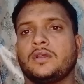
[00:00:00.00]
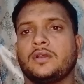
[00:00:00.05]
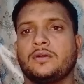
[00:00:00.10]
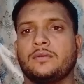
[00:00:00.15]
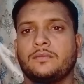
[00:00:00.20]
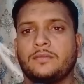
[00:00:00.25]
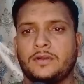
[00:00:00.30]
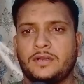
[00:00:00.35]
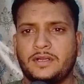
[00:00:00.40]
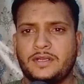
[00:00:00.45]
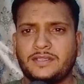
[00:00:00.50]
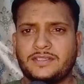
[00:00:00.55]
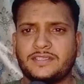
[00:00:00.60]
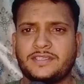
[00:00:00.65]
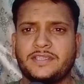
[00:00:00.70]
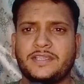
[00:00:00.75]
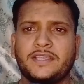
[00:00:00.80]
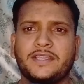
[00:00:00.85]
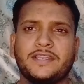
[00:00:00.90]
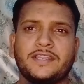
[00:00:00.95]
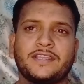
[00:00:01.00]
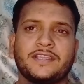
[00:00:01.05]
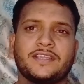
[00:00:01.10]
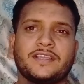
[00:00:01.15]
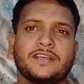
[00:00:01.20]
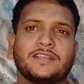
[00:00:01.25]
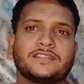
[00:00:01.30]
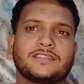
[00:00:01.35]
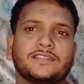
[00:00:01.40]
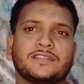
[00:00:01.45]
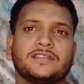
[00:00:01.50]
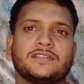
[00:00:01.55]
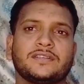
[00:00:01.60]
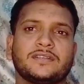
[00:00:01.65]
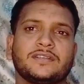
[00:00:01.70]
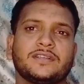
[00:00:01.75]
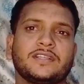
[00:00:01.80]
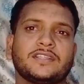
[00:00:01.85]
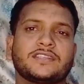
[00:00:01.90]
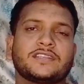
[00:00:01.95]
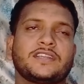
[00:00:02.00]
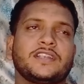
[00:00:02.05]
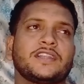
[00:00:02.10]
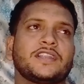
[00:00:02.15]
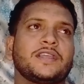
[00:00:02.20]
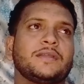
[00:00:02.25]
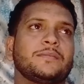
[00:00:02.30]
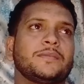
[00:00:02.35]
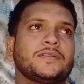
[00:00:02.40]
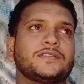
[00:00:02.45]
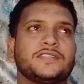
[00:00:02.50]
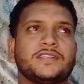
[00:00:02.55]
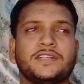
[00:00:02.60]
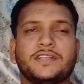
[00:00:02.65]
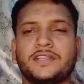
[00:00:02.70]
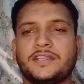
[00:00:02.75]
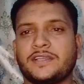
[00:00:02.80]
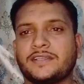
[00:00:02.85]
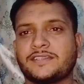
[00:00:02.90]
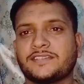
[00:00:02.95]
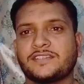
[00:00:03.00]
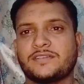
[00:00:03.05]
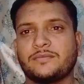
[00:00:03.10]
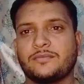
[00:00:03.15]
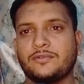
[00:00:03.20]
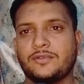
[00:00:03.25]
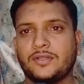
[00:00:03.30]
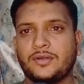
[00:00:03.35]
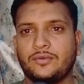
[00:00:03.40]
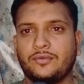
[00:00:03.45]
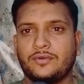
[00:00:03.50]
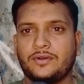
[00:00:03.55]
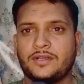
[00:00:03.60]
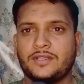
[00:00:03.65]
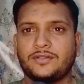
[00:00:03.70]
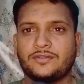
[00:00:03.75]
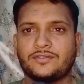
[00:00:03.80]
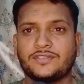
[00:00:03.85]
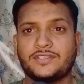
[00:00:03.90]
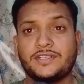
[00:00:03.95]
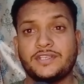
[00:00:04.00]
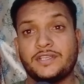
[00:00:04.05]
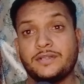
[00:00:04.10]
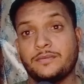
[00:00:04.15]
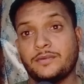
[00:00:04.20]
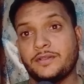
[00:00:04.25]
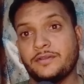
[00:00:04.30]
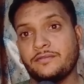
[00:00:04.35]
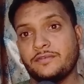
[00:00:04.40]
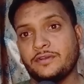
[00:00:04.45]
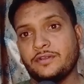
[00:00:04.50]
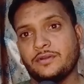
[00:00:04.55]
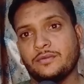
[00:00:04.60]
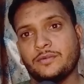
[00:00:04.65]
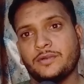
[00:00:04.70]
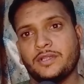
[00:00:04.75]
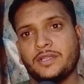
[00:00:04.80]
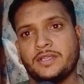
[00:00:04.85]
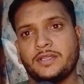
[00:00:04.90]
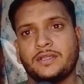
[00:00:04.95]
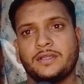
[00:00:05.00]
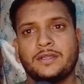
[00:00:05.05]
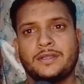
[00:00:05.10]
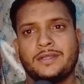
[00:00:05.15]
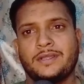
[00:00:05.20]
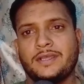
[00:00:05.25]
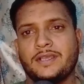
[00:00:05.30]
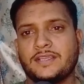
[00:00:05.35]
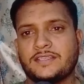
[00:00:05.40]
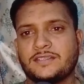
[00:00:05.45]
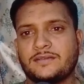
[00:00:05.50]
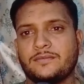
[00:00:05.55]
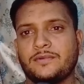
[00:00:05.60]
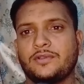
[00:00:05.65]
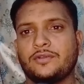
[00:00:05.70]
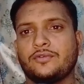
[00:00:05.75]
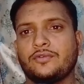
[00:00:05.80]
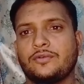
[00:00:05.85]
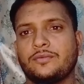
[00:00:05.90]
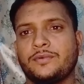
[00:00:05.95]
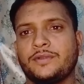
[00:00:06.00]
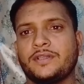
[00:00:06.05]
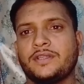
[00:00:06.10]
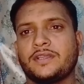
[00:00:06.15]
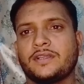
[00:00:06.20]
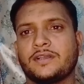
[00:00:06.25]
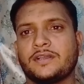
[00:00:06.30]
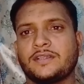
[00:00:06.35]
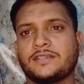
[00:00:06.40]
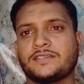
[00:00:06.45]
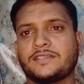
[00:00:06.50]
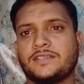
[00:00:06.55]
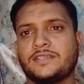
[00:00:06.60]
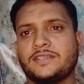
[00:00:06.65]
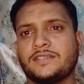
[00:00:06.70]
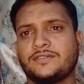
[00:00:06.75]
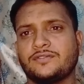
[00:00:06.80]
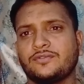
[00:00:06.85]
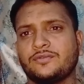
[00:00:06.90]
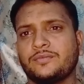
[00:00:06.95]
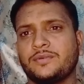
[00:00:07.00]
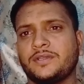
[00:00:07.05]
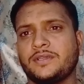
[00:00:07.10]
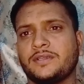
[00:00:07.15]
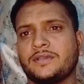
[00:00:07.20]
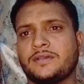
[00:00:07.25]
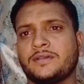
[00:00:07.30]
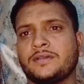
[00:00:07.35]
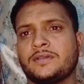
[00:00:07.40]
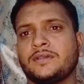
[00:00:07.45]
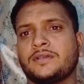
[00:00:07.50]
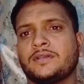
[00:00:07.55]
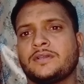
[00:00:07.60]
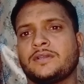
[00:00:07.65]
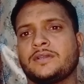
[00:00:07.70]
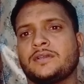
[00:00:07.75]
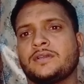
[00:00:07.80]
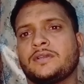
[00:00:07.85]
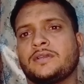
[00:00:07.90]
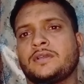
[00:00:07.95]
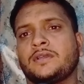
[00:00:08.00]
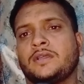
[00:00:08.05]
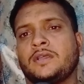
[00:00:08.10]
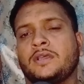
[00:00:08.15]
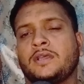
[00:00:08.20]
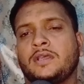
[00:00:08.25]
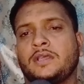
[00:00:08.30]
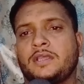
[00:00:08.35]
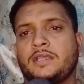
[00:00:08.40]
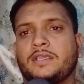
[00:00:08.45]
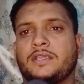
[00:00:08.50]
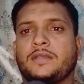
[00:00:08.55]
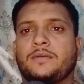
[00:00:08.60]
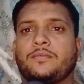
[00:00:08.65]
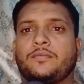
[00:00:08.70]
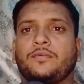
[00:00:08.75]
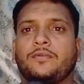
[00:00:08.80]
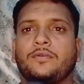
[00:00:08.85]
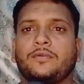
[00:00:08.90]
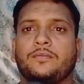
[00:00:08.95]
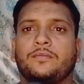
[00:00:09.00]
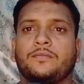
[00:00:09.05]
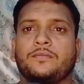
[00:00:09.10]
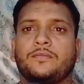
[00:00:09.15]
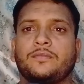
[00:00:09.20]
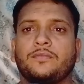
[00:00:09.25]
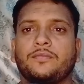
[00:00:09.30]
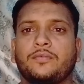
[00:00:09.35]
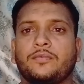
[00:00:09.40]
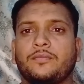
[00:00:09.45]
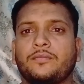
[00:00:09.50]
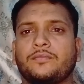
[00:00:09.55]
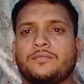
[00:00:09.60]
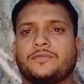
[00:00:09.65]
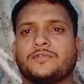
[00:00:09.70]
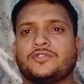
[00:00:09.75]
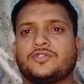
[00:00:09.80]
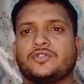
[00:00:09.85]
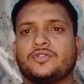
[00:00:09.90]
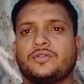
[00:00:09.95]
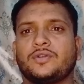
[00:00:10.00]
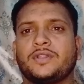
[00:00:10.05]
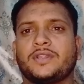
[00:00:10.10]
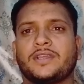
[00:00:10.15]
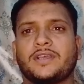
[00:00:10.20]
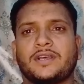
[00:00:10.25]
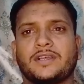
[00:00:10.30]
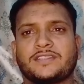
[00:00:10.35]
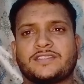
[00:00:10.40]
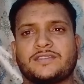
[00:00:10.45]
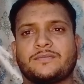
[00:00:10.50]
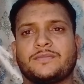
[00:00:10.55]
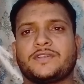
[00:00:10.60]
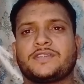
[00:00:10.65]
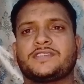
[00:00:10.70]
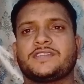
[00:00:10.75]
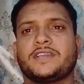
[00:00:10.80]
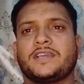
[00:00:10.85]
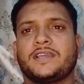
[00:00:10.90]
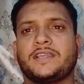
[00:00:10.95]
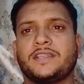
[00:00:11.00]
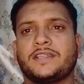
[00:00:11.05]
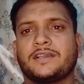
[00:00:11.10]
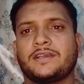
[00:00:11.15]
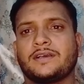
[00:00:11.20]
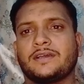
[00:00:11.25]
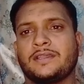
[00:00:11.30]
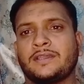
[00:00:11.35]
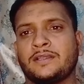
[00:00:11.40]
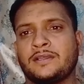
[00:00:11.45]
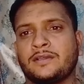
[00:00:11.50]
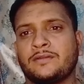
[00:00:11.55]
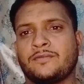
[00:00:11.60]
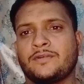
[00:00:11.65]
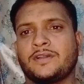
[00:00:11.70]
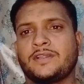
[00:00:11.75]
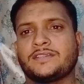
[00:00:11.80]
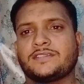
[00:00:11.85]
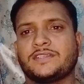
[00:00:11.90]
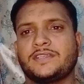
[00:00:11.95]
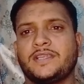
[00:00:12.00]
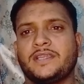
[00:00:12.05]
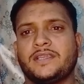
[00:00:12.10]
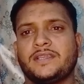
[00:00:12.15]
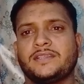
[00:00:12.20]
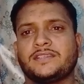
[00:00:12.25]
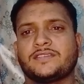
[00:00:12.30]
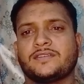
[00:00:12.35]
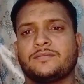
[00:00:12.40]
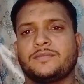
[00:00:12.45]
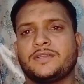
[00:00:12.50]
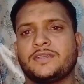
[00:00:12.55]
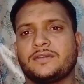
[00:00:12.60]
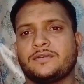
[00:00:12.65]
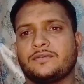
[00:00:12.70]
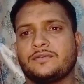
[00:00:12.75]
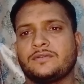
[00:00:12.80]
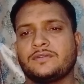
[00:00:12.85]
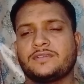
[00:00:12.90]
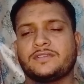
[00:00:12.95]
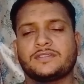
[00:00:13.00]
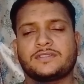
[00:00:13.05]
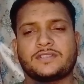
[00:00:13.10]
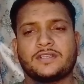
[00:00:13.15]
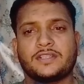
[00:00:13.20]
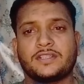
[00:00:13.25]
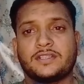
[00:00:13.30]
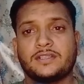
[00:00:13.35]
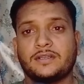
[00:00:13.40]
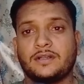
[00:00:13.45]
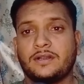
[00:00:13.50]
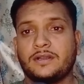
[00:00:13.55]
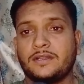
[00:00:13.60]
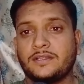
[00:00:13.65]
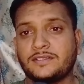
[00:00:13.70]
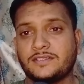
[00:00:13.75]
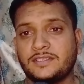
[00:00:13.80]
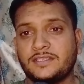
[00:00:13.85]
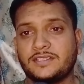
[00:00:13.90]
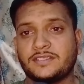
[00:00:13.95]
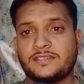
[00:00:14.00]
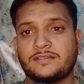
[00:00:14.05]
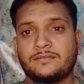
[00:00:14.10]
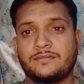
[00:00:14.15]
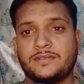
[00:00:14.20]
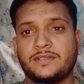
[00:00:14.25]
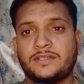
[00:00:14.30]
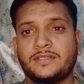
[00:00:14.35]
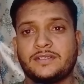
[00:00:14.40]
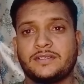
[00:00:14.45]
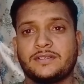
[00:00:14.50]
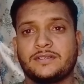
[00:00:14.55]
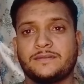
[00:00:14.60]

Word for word: बनानी चाहिए ये नहीं कि आज का आज के टाइम में सी e का जैसे मुद्दा उठ रहा है तो सी e पर ही वीडियो बनाएं ऐसा बिल्कुल भी नहीं करना चाहिए जो भी ये जो इनका समस्या है इनका हल करवाना चाहिए सभी को साथ आना चाहिए सभी